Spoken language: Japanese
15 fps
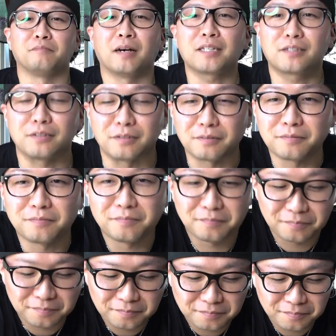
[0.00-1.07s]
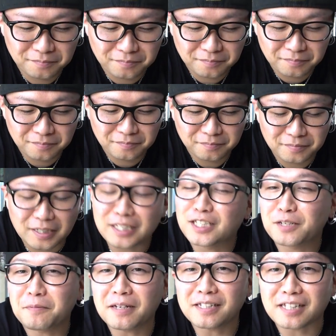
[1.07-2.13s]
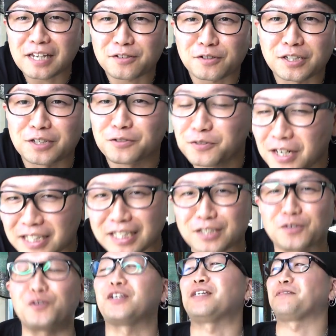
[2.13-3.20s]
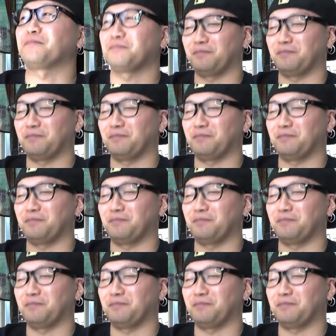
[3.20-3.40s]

まず、一番最初に売れた商品。